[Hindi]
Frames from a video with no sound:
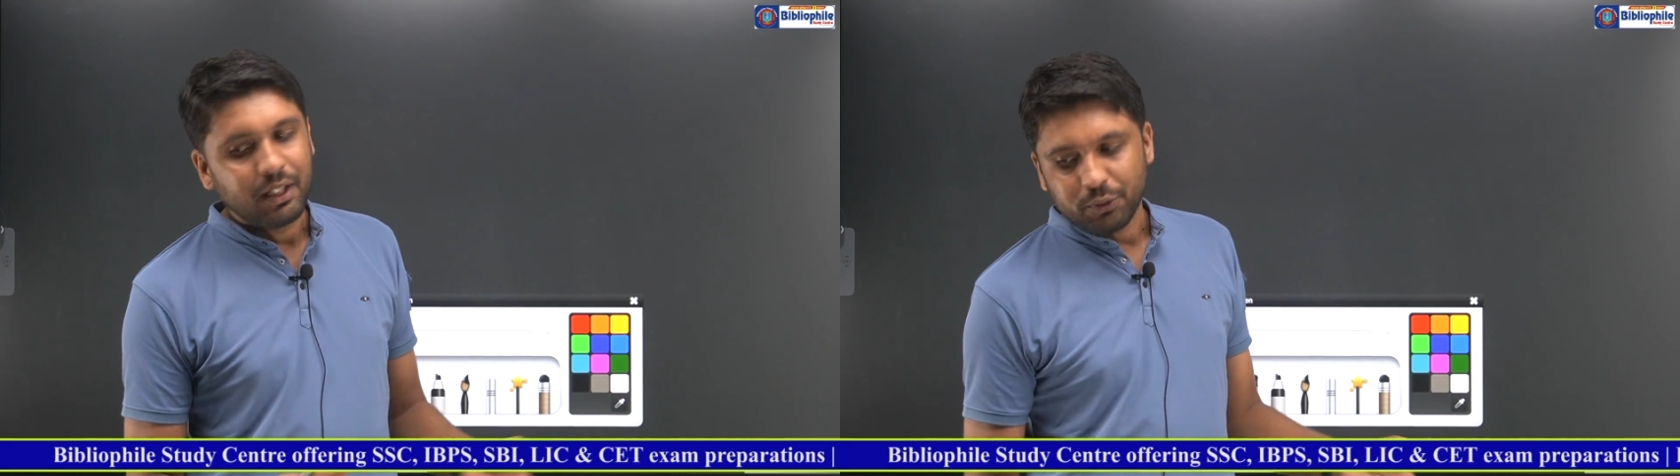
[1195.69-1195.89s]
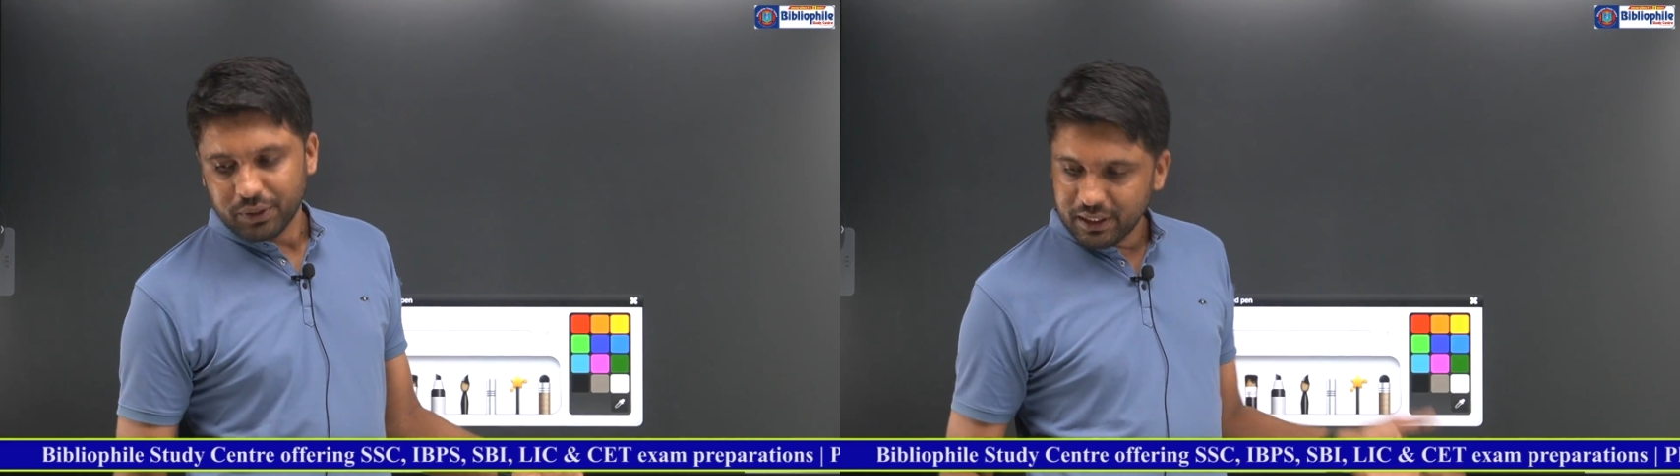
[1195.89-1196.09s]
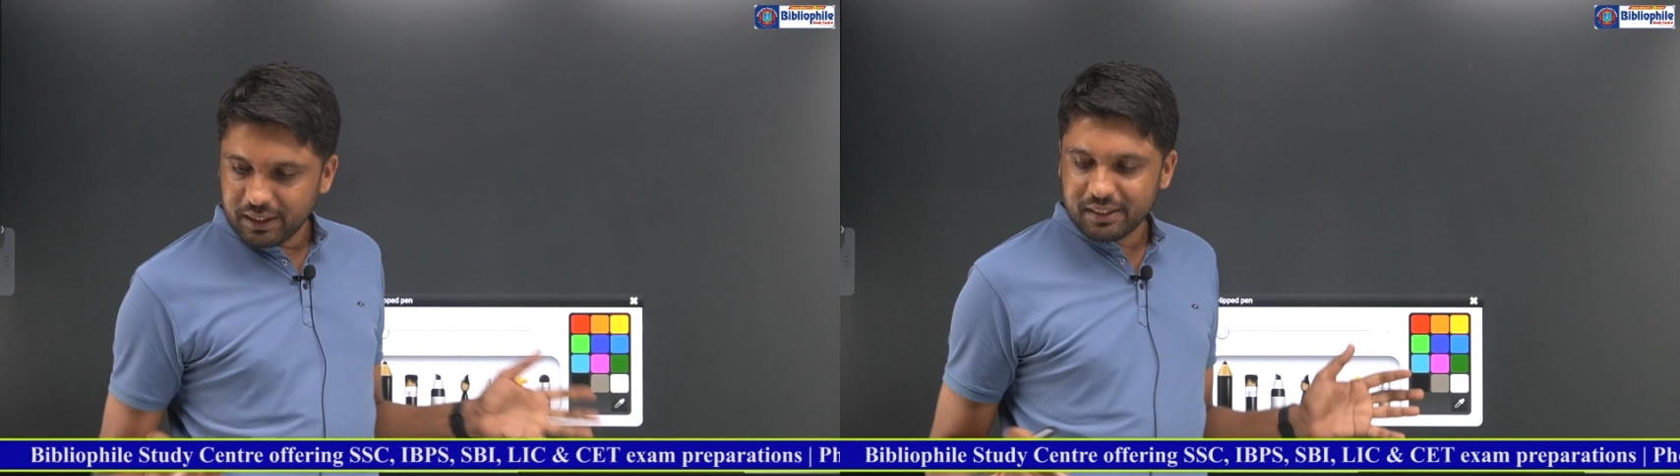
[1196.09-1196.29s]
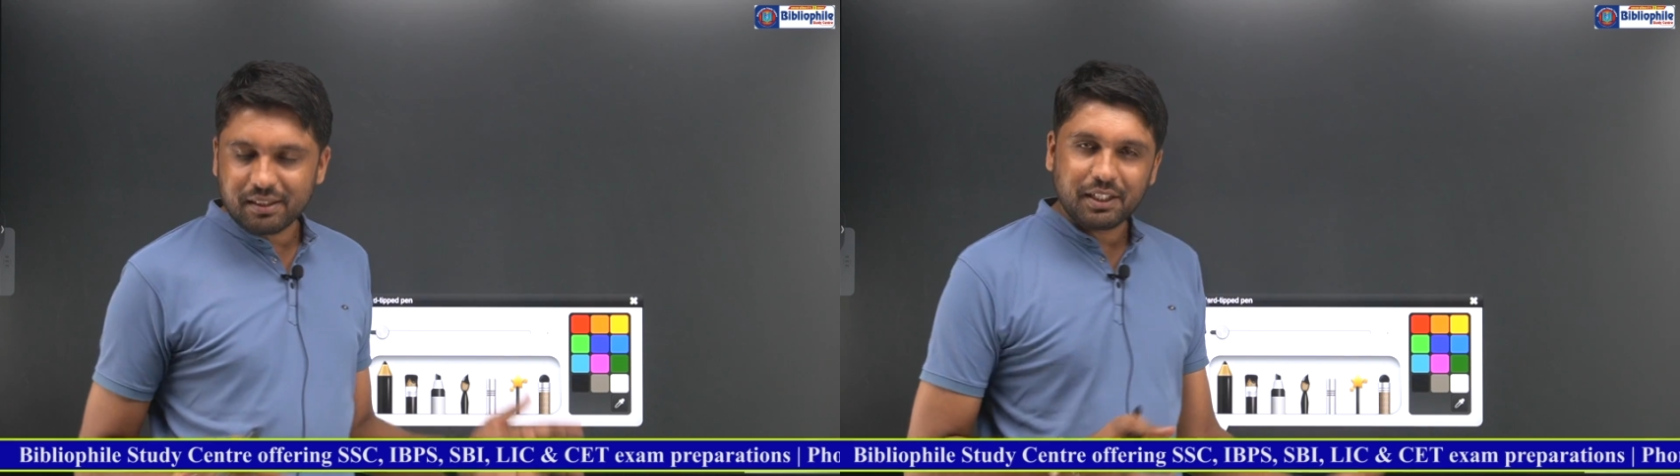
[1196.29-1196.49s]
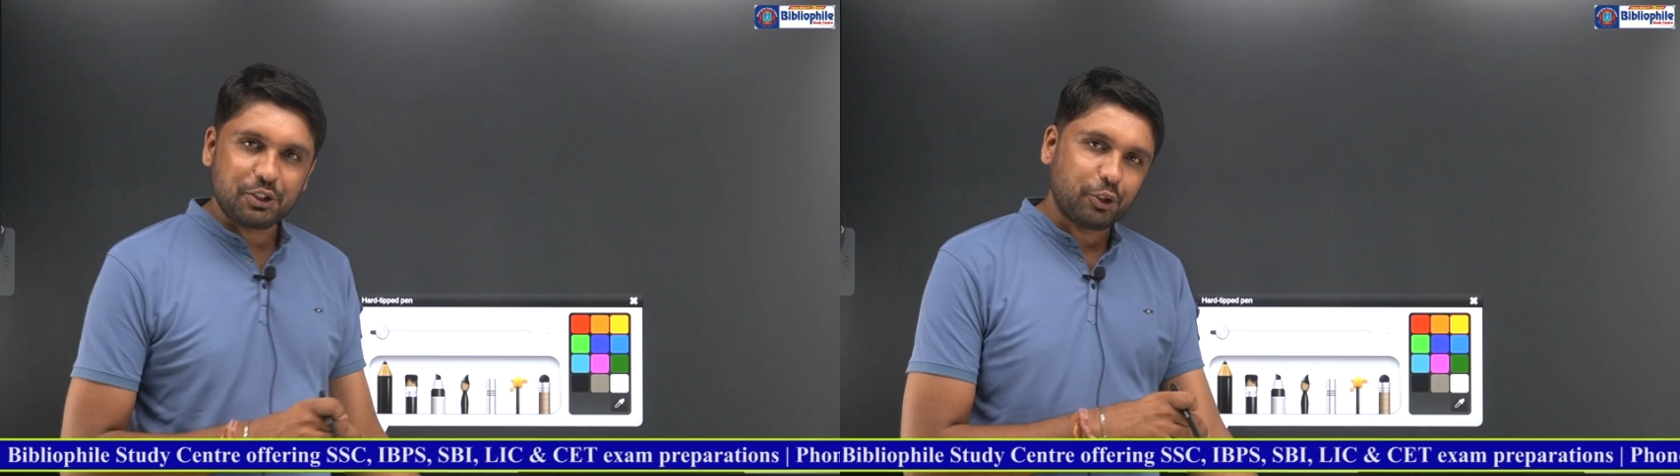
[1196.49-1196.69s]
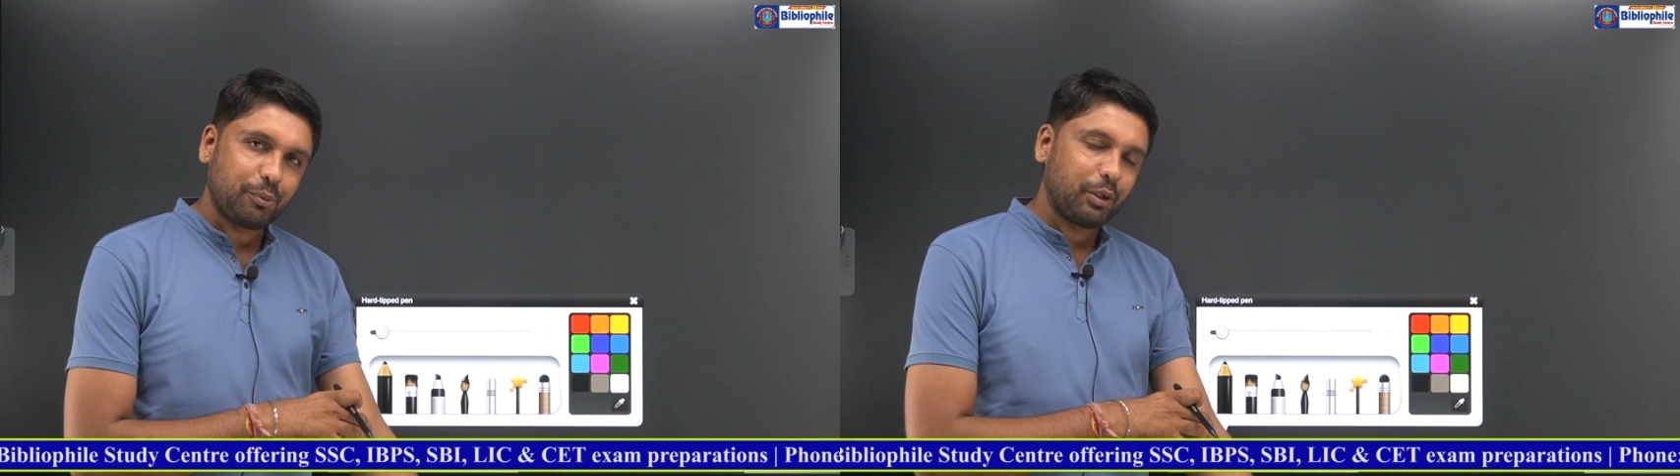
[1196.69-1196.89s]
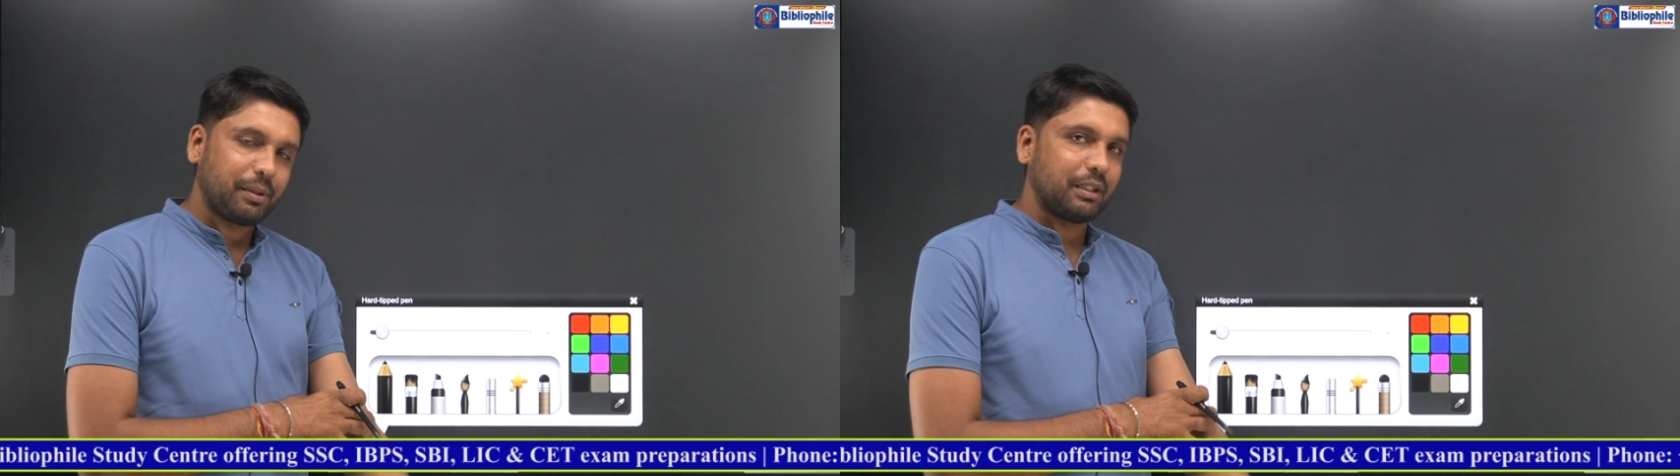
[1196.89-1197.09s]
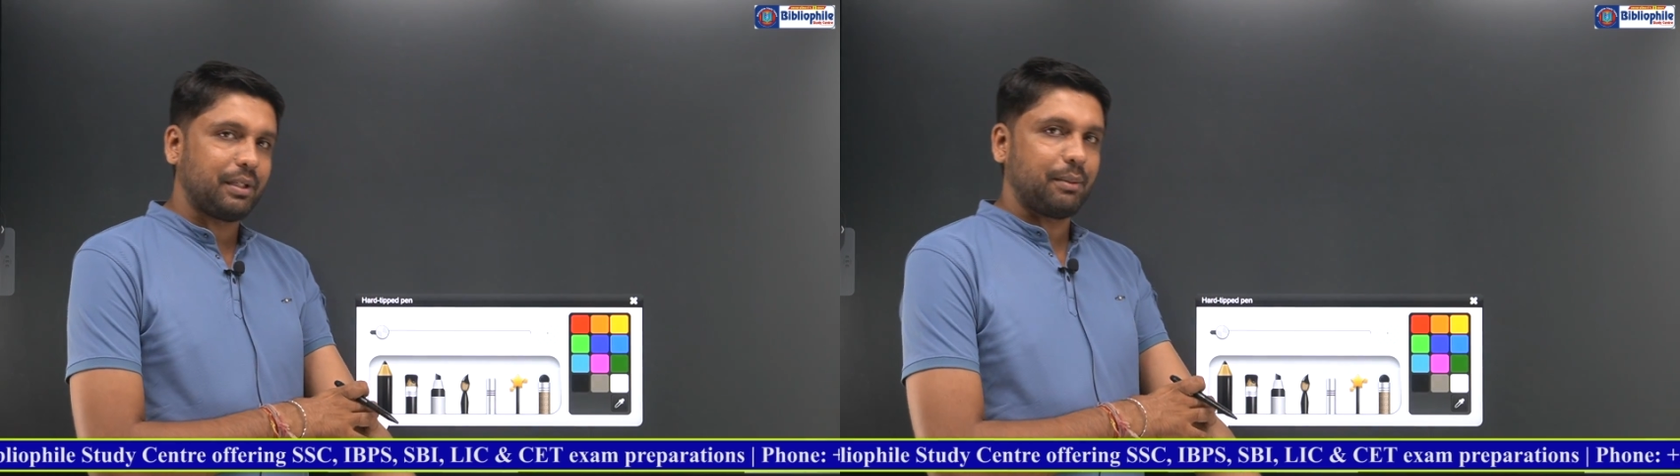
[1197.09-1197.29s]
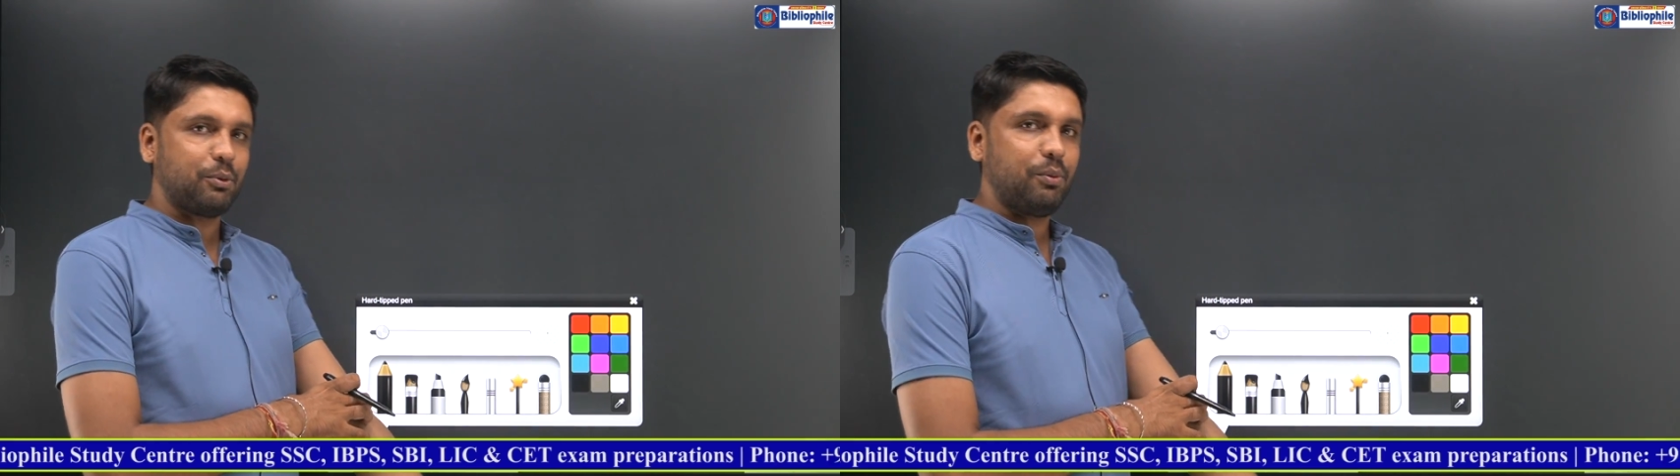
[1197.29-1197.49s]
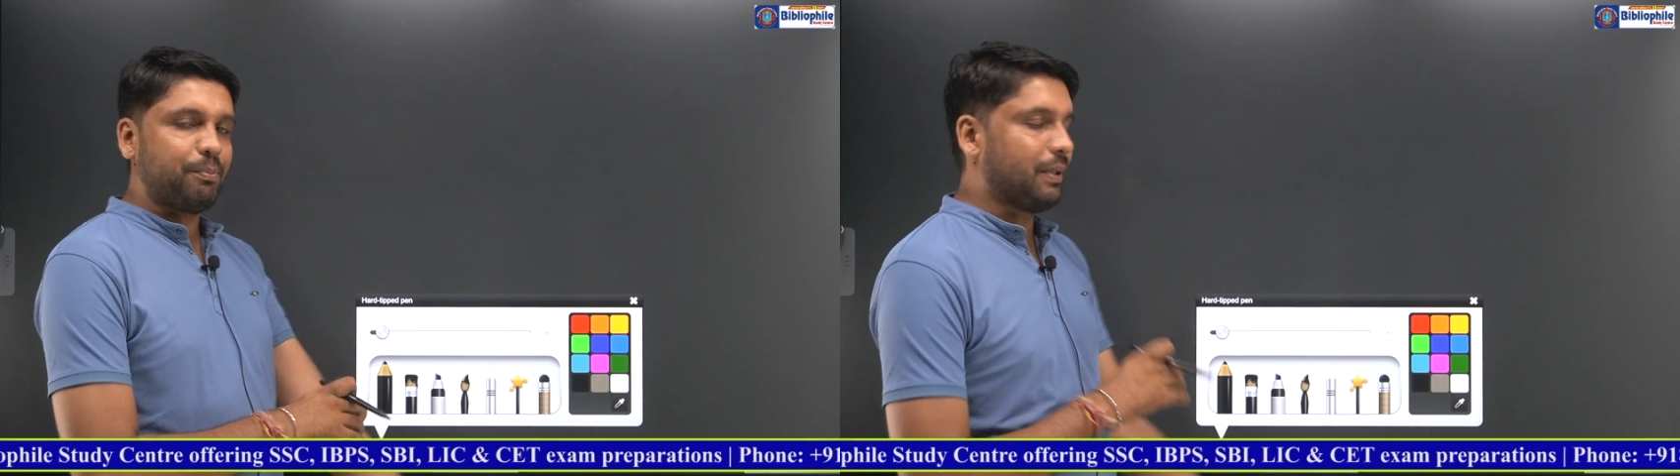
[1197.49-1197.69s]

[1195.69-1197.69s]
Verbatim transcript: तो ये इस तरह की छोटी मोटी बातें मैंने आपको